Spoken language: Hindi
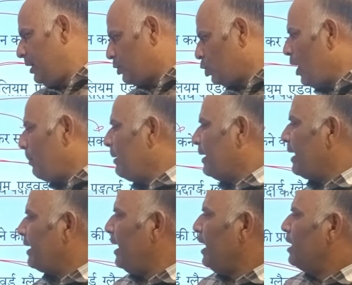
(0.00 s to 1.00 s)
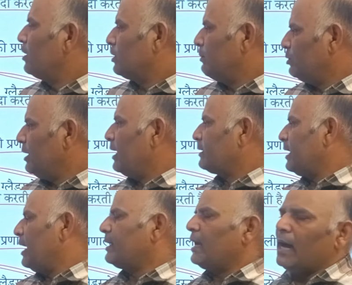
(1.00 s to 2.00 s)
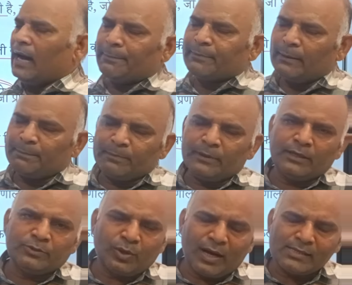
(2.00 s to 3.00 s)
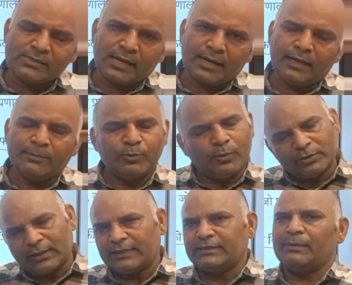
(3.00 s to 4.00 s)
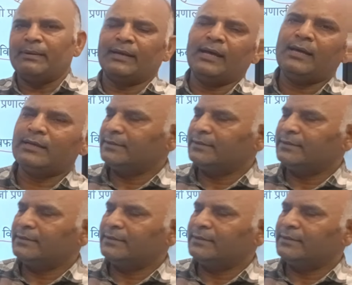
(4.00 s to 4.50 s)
इसको आप लिखेंगे तो मुझे लगता है कि आपका जो आंसर है वो बहुत अच्छा माना